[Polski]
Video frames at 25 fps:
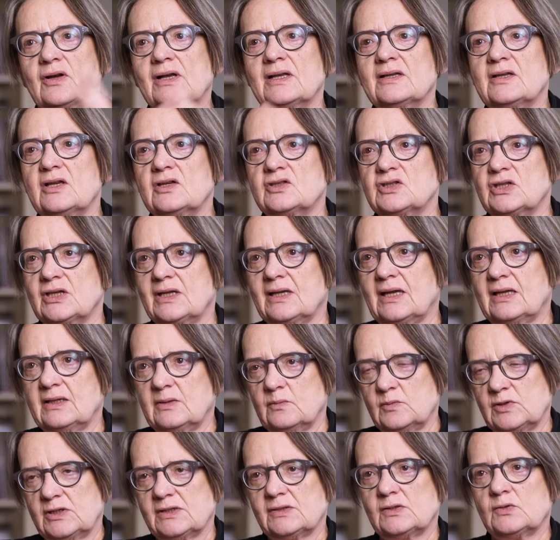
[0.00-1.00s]
okazać, że się na
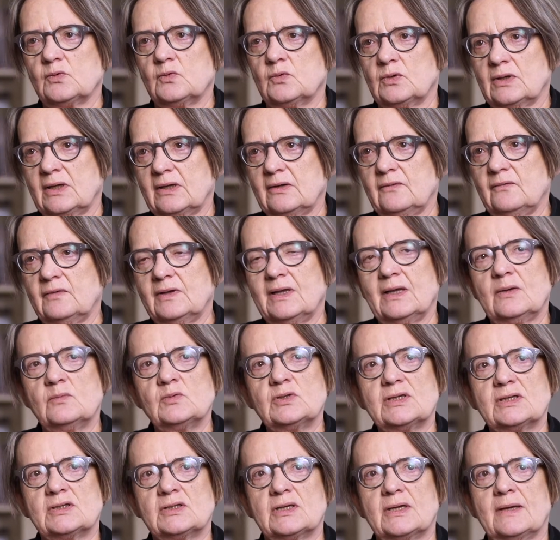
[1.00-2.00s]
tym zyskuje. I wydaje
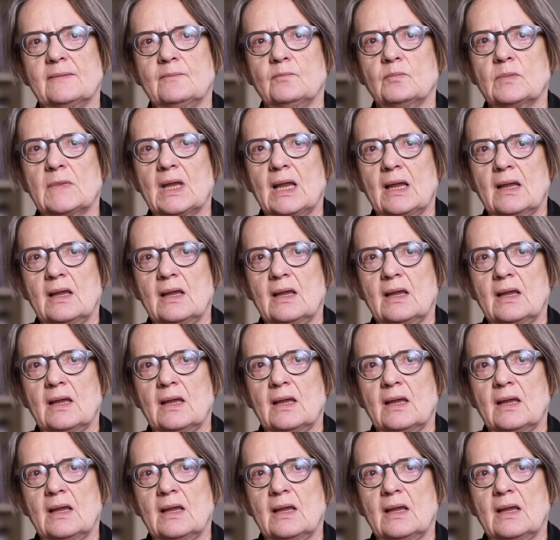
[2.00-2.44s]
mi się, że